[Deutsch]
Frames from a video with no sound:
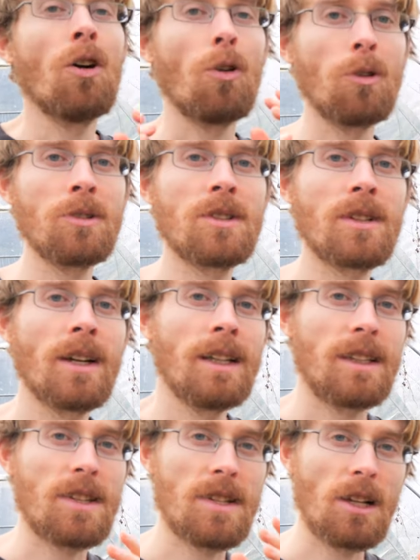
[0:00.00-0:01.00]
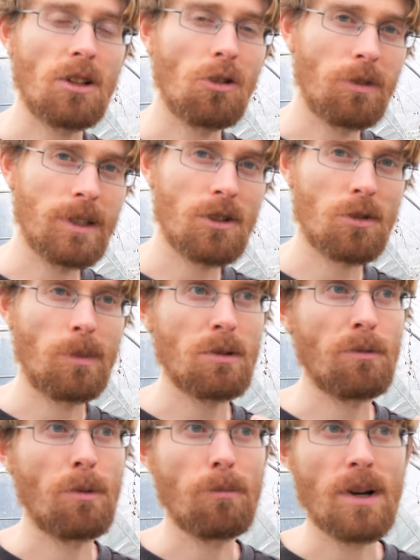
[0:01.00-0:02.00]
Und dass ihr halt auch, wenn ihr zum Beispiel
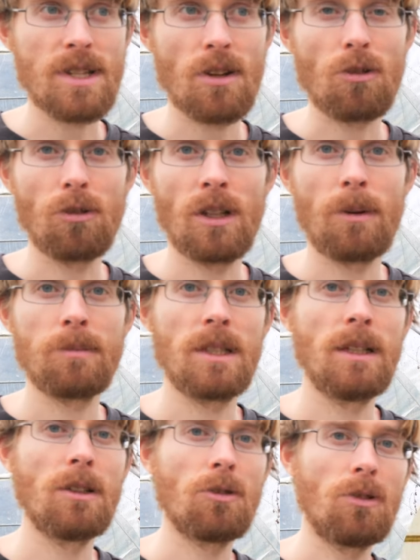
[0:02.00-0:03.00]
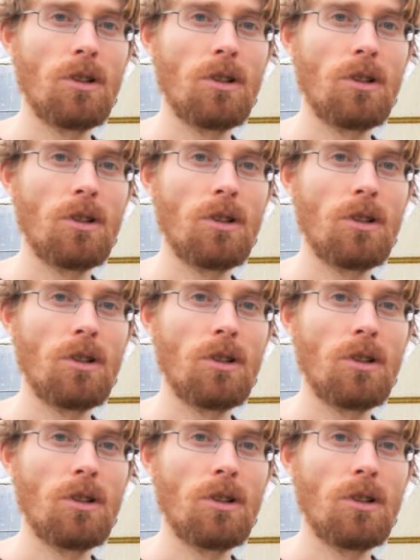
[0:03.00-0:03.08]
Beispiel mit einem Messer rumhantiert